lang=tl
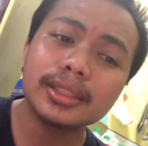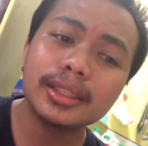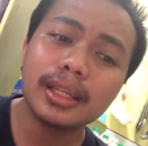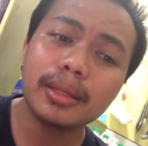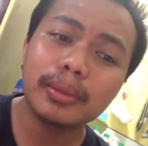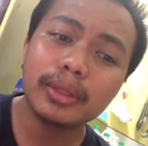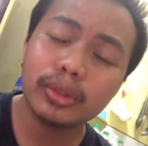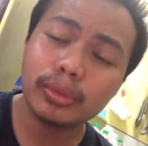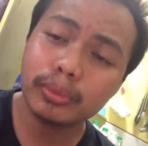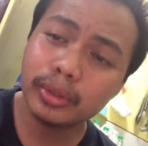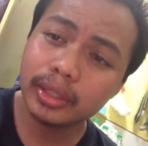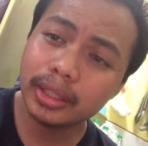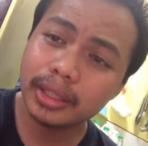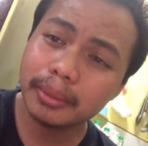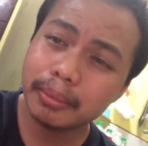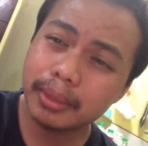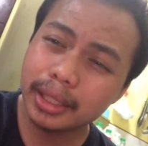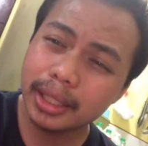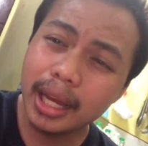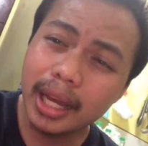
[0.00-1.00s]
sa aming
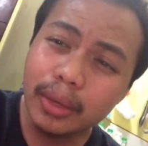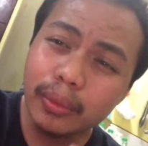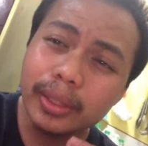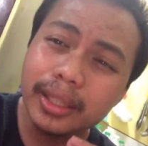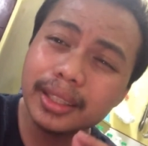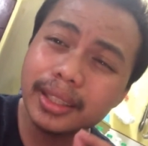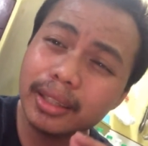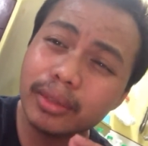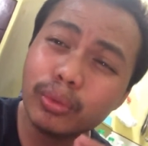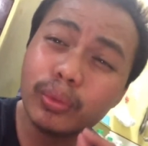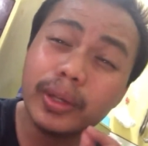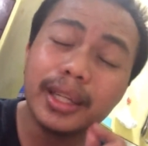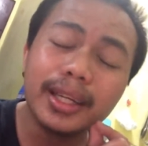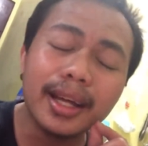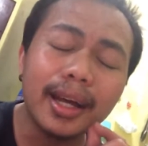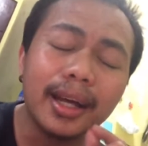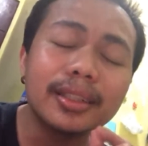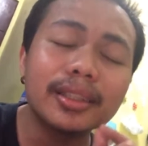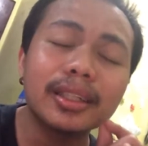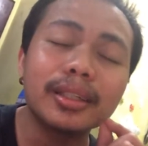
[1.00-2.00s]
community but I will give 100%